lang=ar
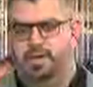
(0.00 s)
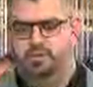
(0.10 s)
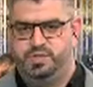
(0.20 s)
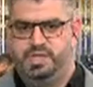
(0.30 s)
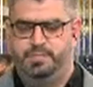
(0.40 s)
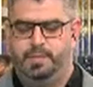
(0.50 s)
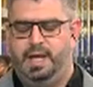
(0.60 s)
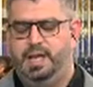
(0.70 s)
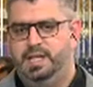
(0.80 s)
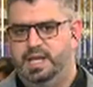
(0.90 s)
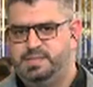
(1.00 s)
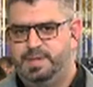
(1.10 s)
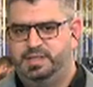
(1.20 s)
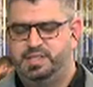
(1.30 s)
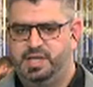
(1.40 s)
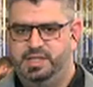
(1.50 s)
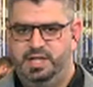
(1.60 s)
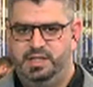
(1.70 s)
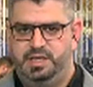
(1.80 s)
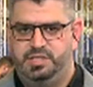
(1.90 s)
خصوصا مع الازمه
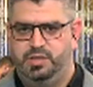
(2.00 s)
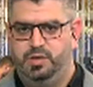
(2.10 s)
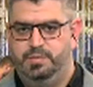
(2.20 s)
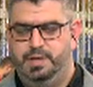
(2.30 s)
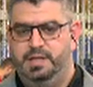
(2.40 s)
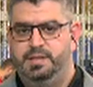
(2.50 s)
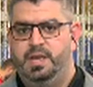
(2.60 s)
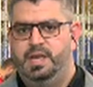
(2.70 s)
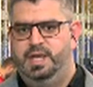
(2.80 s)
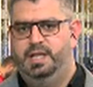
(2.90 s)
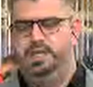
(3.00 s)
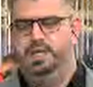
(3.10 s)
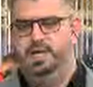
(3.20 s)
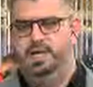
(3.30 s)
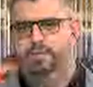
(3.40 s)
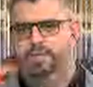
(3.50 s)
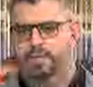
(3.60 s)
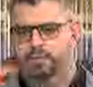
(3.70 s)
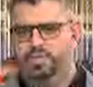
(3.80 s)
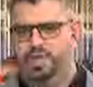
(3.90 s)
الاقتصاديه التي يشهدها البلد يعني من
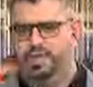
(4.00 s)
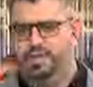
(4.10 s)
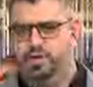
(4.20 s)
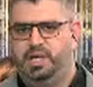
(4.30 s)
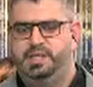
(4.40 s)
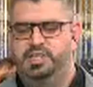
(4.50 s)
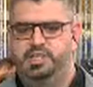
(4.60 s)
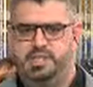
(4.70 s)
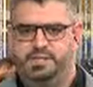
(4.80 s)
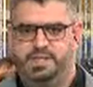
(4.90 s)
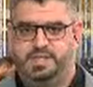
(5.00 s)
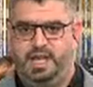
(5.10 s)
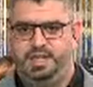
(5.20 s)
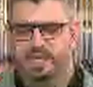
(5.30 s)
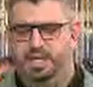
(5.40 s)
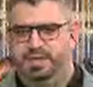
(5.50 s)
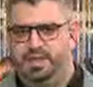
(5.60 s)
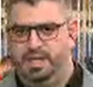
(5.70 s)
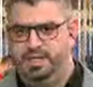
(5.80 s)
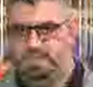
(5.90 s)
المفترض ان تعقد الجلسه في الساعه
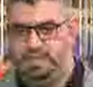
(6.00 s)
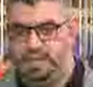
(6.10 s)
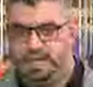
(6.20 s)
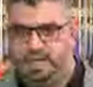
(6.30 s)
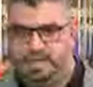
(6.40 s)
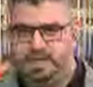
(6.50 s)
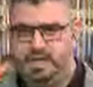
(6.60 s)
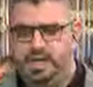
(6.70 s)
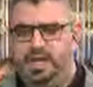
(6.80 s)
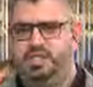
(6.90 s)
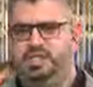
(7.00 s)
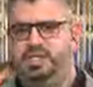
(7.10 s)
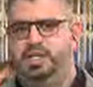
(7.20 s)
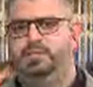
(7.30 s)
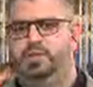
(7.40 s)
الثالثه لكن الى الان نعم. الجلسه لم